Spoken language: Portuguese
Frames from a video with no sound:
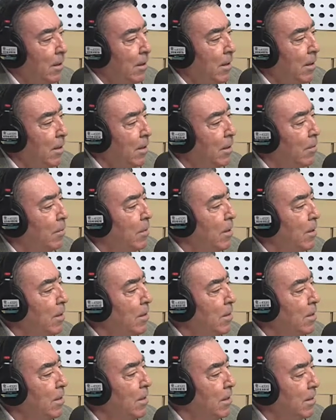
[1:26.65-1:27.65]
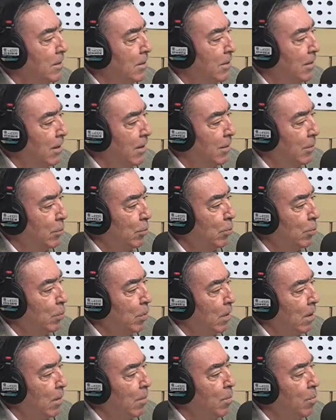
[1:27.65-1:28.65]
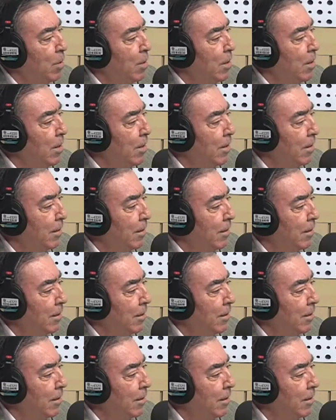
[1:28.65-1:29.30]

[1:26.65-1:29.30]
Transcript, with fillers: Então ele tinha acesso à minha